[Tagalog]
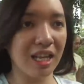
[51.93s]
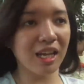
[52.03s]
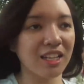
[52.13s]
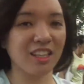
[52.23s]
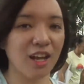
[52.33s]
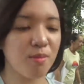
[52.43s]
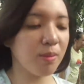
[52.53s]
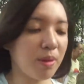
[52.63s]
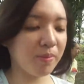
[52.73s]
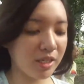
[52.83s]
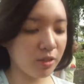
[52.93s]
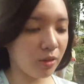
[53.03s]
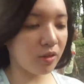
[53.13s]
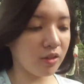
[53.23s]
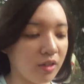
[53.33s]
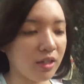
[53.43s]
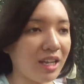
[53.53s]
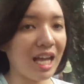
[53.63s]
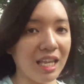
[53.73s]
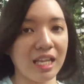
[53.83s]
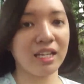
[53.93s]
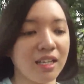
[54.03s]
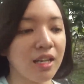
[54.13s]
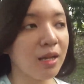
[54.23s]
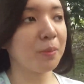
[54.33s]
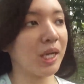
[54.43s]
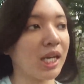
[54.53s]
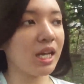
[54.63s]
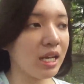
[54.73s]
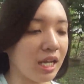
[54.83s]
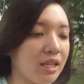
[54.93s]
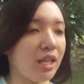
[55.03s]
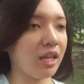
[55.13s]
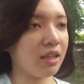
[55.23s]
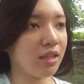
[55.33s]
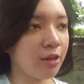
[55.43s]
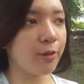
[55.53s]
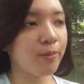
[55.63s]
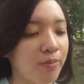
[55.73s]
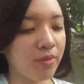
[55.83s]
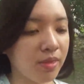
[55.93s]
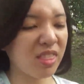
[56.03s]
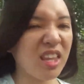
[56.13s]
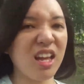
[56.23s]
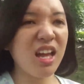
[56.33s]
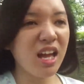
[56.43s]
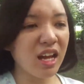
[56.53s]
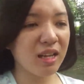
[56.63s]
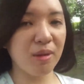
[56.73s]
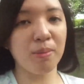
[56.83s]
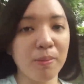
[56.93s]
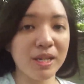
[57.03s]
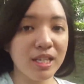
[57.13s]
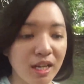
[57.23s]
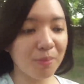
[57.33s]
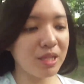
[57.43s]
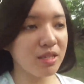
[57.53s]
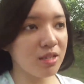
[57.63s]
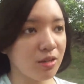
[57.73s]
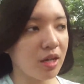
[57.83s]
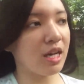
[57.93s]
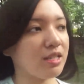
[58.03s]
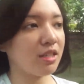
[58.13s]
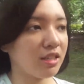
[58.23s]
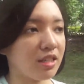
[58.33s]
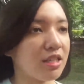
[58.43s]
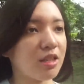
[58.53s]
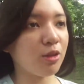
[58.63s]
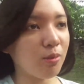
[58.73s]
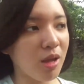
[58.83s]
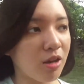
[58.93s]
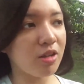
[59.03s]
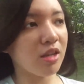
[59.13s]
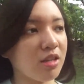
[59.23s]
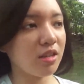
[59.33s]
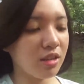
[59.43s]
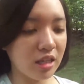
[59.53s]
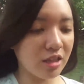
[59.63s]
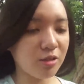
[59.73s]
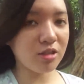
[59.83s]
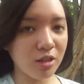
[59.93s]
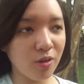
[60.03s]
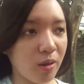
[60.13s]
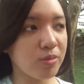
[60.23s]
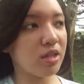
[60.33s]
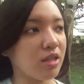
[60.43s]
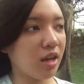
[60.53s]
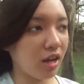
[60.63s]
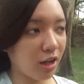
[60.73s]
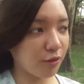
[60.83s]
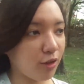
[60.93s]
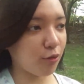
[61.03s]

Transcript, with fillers: Lalakad na kami papasok. Galing parking lot and magpapacheck up kasi sa Wakasan. Tapos ito, meron na rin dito sa UMC ng Cafe